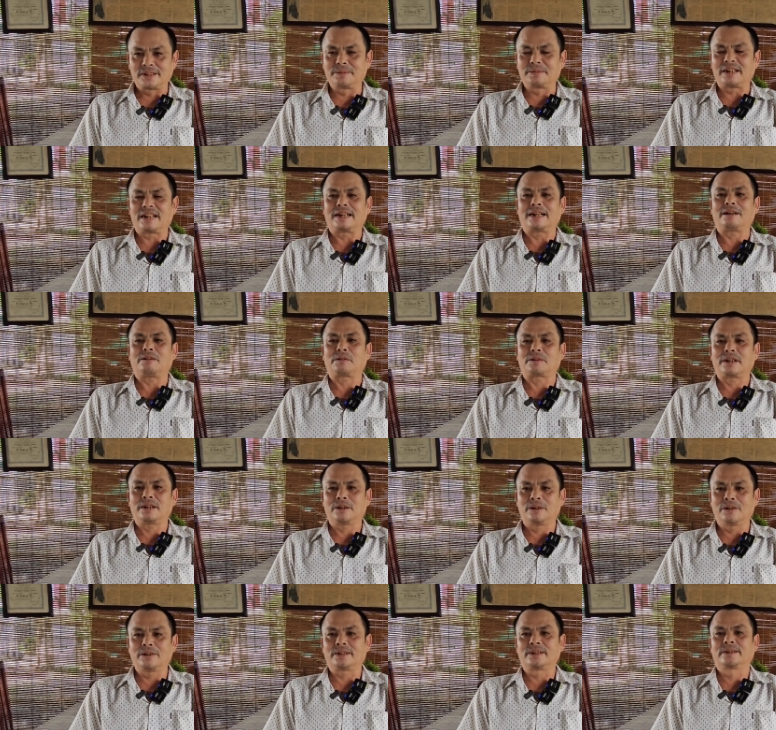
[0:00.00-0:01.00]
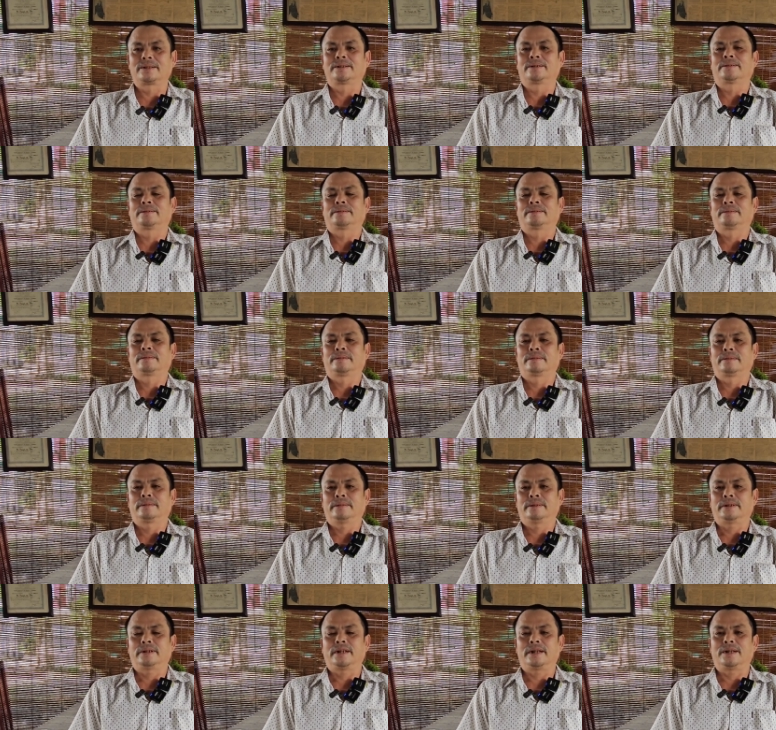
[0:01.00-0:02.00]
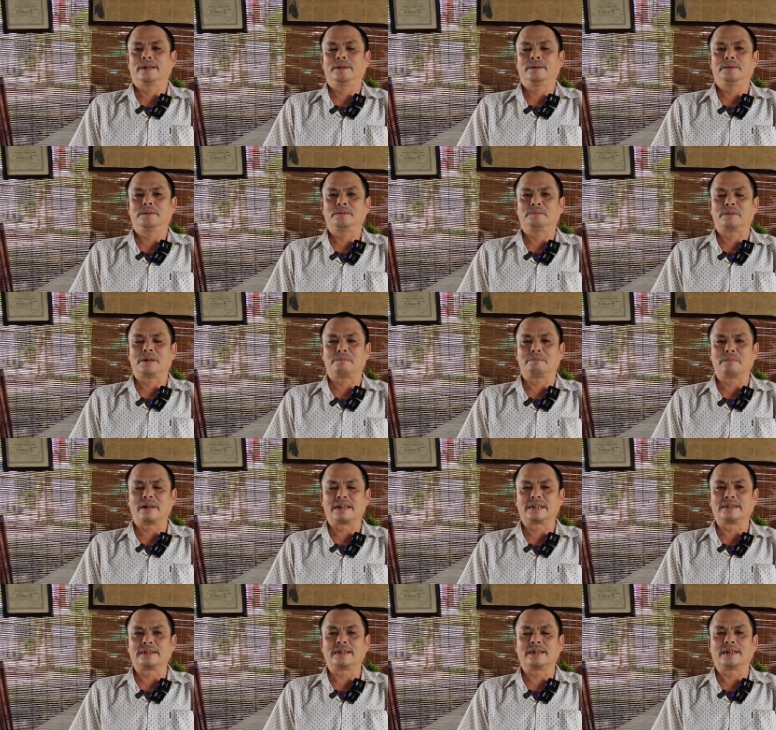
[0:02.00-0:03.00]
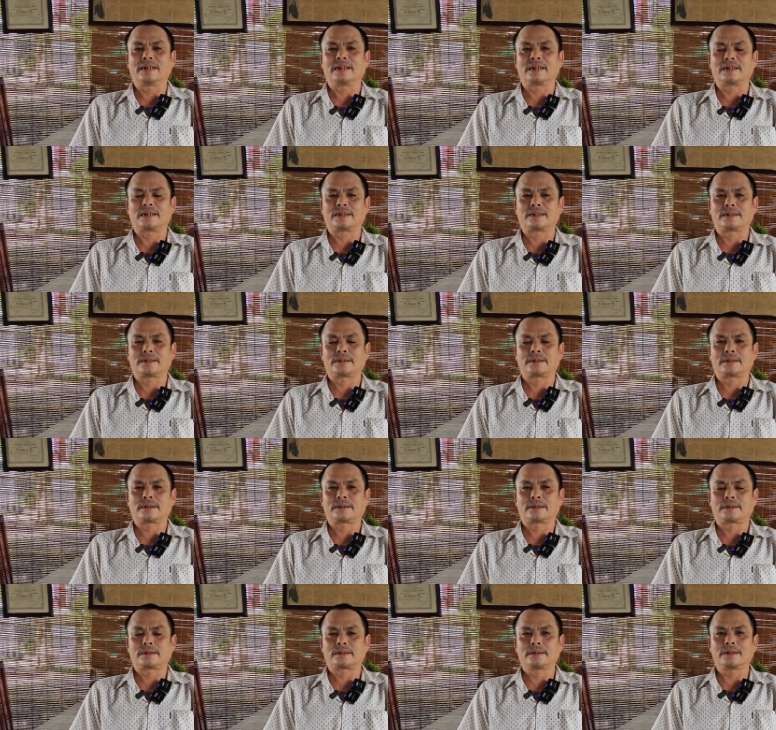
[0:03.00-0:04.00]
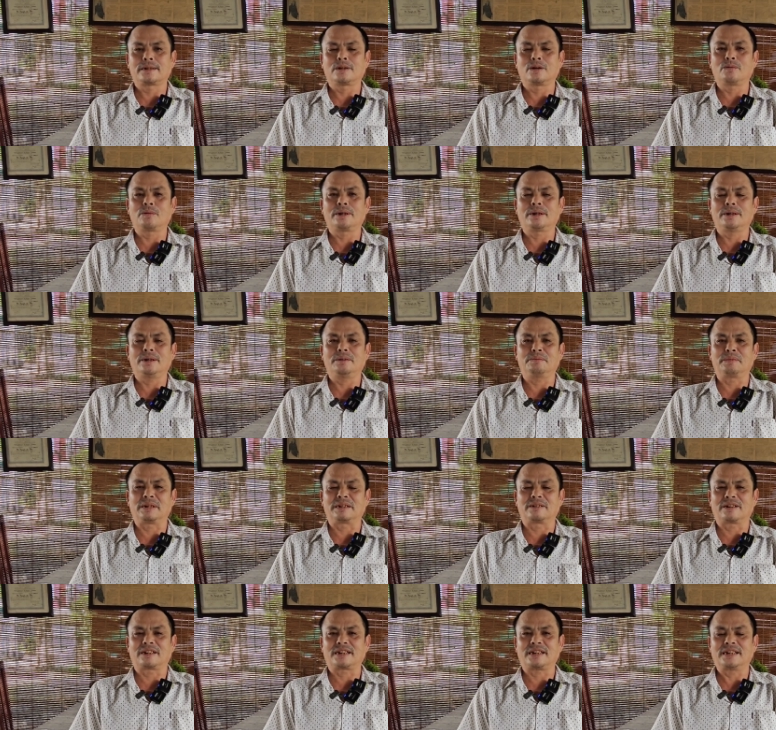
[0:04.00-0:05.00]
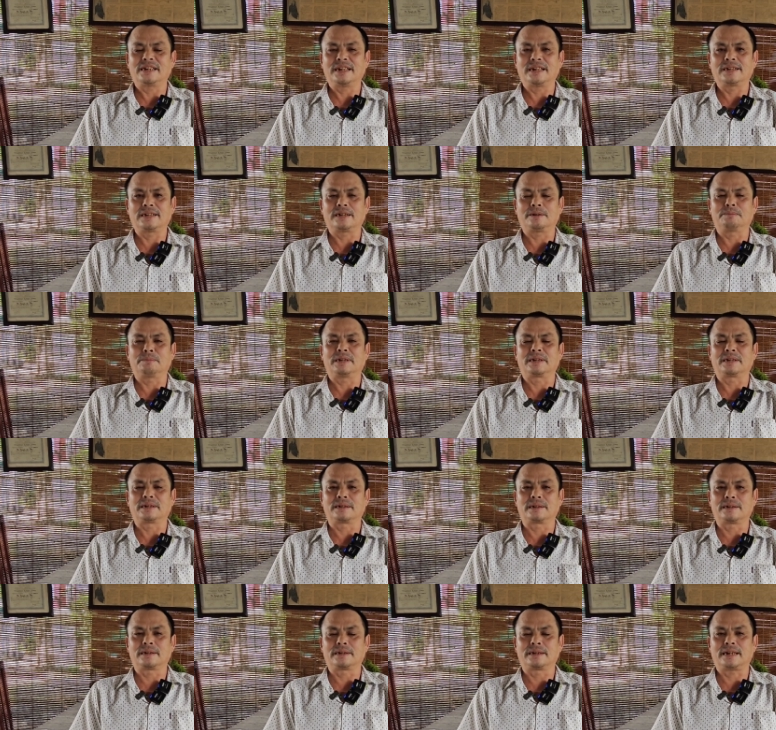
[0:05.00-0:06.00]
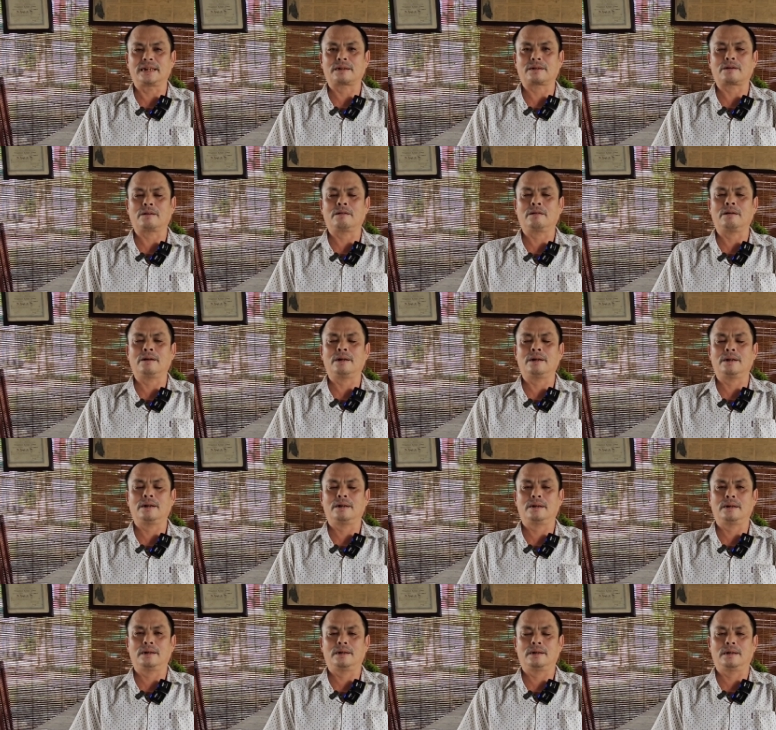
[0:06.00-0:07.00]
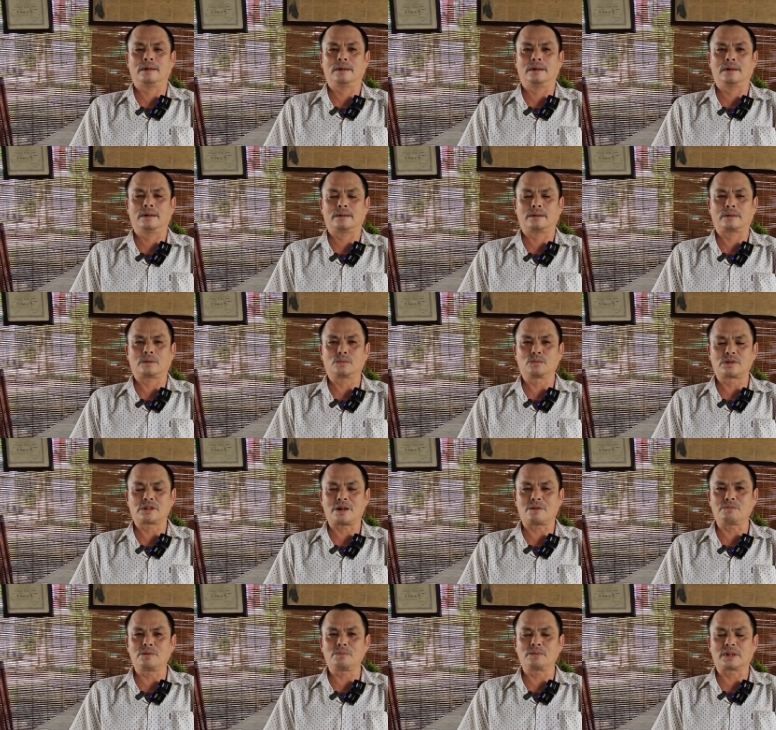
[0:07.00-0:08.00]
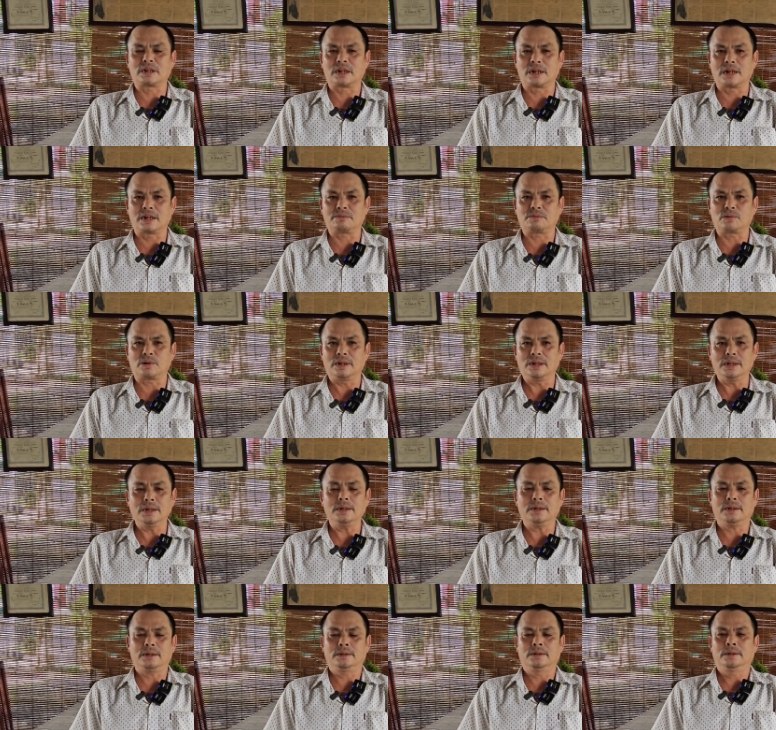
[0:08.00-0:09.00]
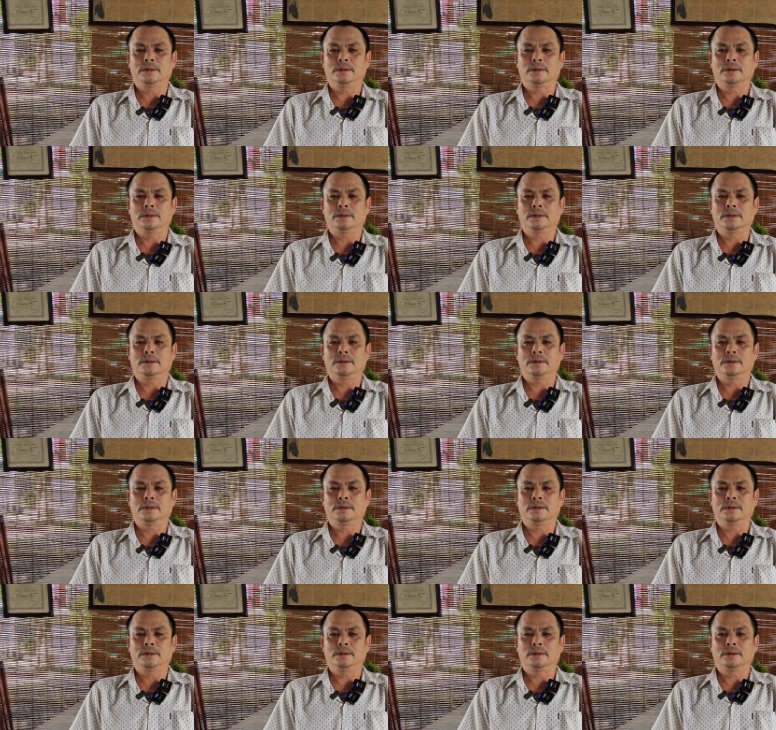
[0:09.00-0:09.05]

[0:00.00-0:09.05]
chưa một lần nào kết hôn à. Đấy, mà mình à, trước lúc ấy mình còn thanh niên thì mình đã có à, chung sống với một người phụ nữ